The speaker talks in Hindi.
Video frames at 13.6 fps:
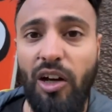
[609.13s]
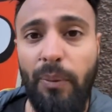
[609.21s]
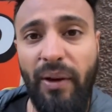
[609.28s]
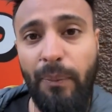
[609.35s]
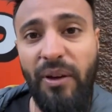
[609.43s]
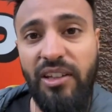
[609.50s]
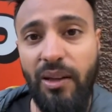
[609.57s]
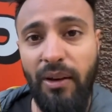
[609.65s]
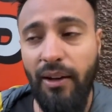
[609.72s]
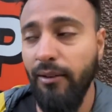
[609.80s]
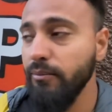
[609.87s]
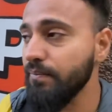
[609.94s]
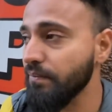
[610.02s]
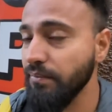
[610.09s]
शॉप एक पीछे मेरे
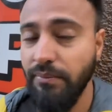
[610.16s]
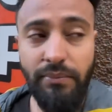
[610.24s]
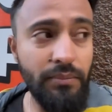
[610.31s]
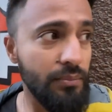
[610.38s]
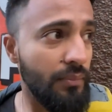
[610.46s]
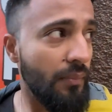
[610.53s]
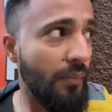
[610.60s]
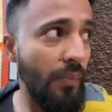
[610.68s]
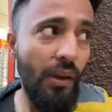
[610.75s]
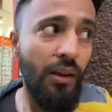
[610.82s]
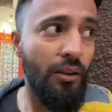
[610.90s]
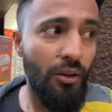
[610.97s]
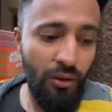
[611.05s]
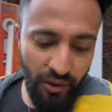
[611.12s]

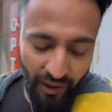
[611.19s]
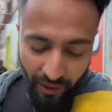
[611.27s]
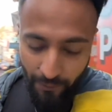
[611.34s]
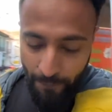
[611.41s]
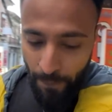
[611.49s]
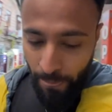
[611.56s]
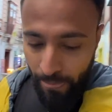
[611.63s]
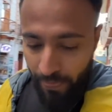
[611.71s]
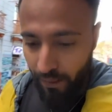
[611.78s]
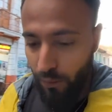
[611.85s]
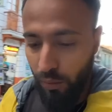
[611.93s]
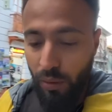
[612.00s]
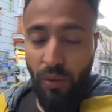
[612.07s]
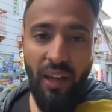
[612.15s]
तो या
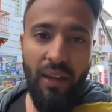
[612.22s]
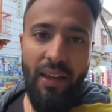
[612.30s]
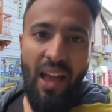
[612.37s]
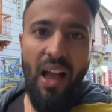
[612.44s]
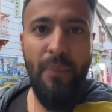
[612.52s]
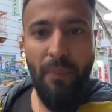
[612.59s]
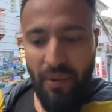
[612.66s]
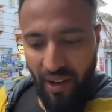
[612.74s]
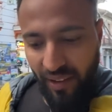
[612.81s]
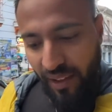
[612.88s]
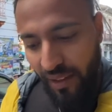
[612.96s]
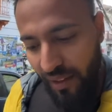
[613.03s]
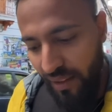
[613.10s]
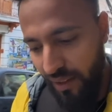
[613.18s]
तो क्योंकि यहाँ पे
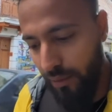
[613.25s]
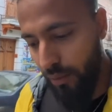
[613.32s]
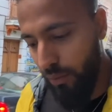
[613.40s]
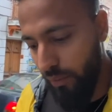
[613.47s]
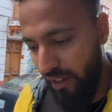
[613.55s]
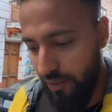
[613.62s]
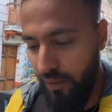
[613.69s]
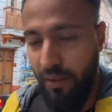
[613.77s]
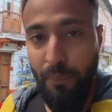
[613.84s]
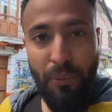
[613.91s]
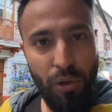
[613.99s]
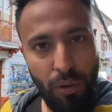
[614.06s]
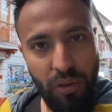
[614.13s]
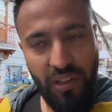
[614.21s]
बनाते ही नहीं है तो
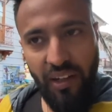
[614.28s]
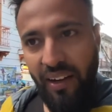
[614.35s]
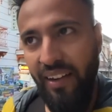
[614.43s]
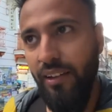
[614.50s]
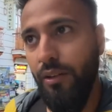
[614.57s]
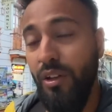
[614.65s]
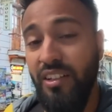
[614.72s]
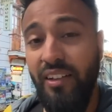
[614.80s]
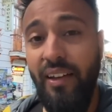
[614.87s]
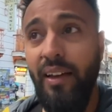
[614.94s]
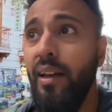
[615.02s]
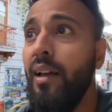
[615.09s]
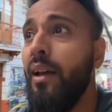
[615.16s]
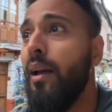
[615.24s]
इम्पोर्ट तो होते हैं इंडिया से तो इसलिए
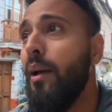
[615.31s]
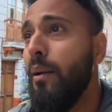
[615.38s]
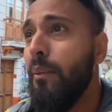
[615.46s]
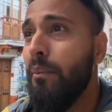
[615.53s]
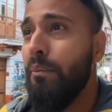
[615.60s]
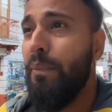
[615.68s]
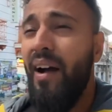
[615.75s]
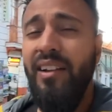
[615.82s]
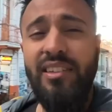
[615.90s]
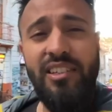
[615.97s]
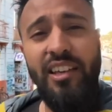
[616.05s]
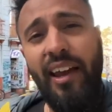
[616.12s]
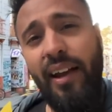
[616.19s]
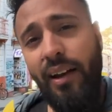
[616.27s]
पाँच
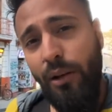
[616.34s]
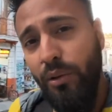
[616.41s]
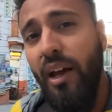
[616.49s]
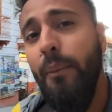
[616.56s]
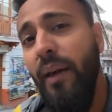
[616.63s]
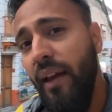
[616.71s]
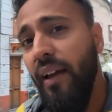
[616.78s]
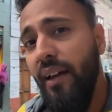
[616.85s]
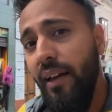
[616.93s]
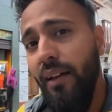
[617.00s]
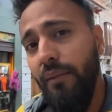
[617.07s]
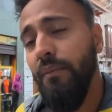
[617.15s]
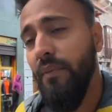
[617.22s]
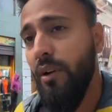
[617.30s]
छः गुना महंगा है
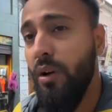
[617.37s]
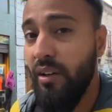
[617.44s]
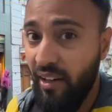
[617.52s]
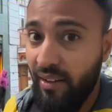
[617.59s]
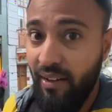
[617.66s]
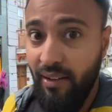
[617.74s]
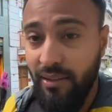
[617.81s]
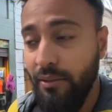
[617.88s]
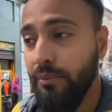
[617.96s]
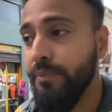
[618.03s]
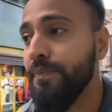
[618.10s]
कॉन्टेक्ट लेंस